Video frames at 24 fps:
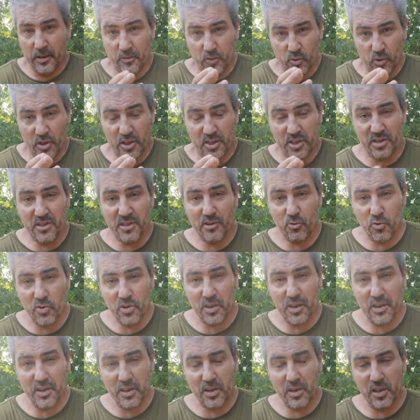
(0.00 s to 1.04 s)
То есть нету
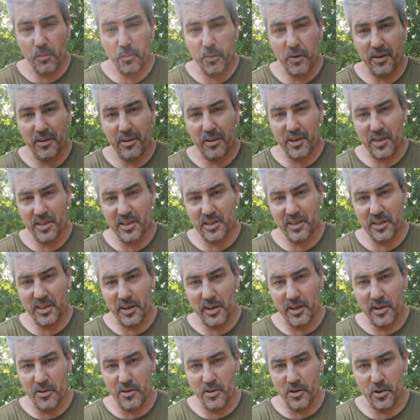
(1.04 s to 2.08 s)
никаких теперь красных
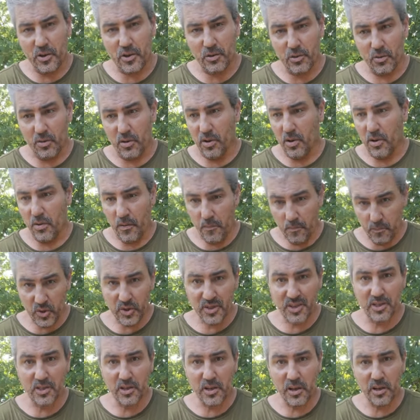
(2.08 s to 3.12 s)
линий, что мы
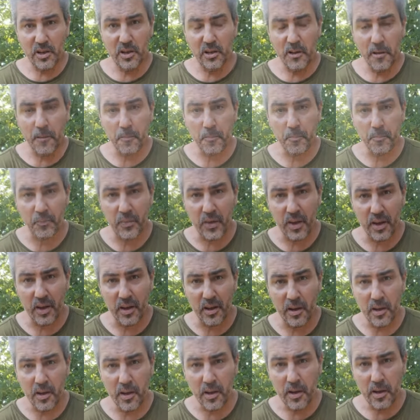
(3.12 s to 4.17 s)
зашли на
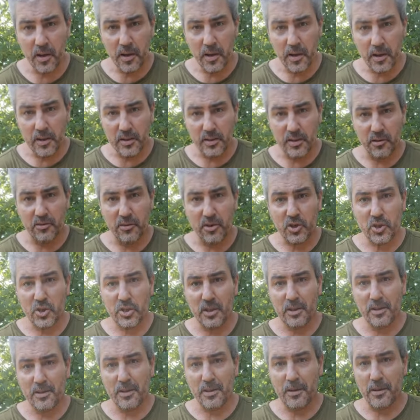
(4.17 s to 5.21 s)

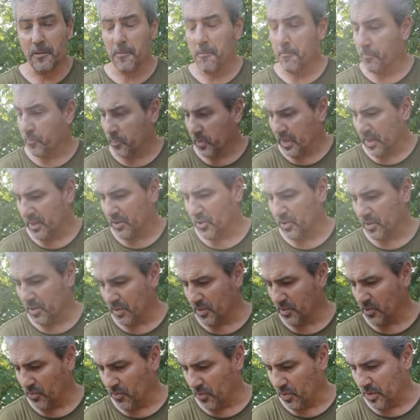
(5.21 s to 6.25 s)
совершенно, как же это
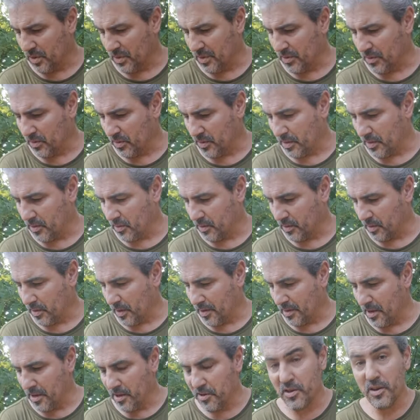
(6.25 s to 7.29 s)
слово называется,
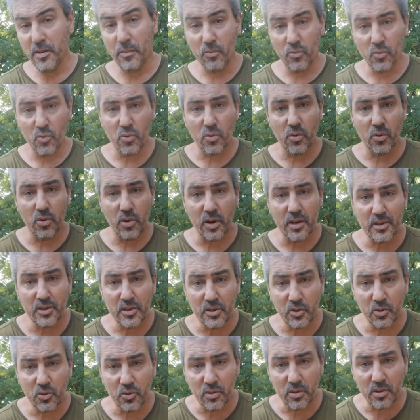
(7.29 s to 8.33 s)
легитимную
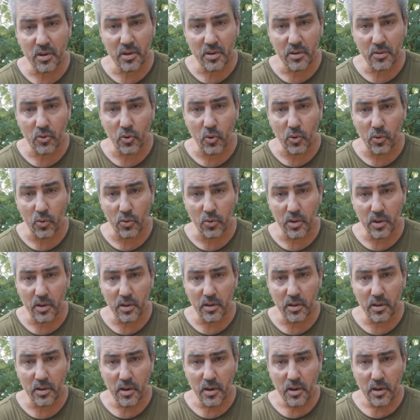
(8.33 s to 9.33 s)
российскую территорию, да?